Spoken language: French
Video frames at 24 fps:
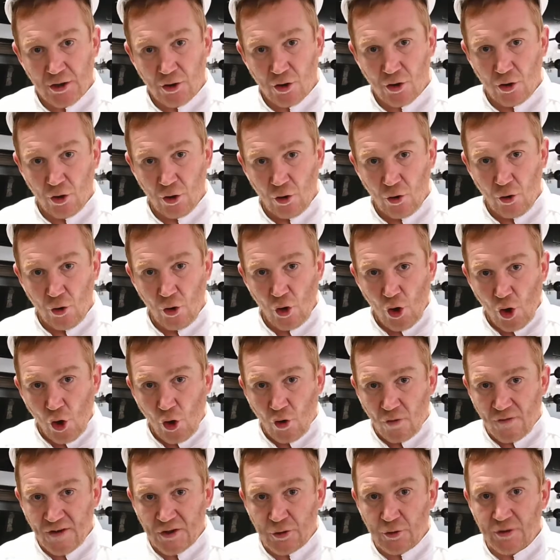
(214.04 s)
heure,
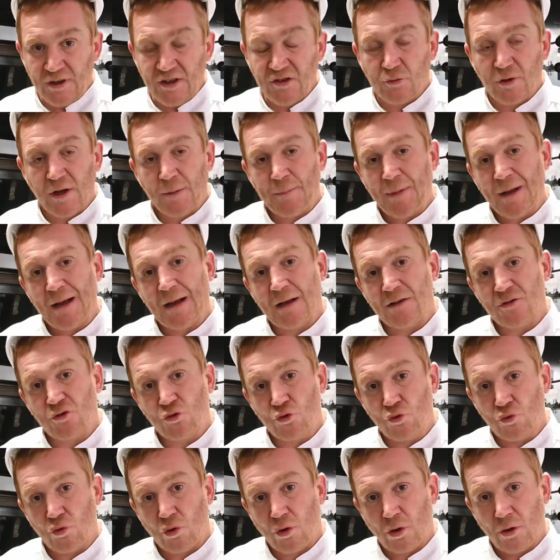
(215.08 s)
on va donner ce qu'on appelle un
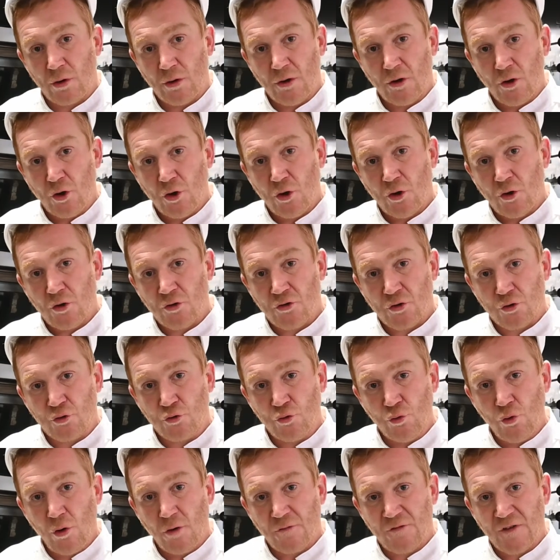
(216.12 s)
tour. Ce
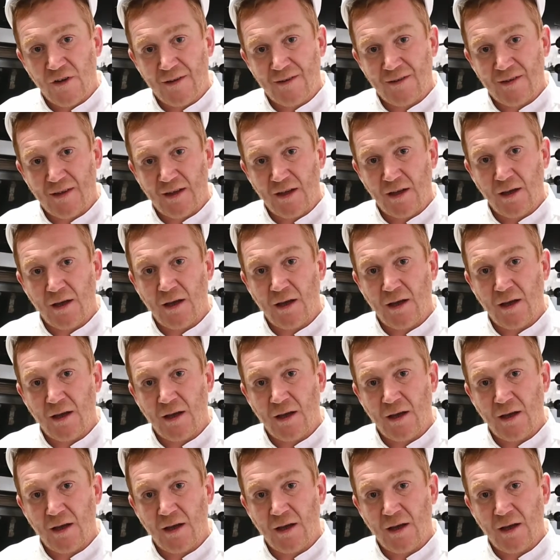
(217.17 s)
tour, en fait, c'est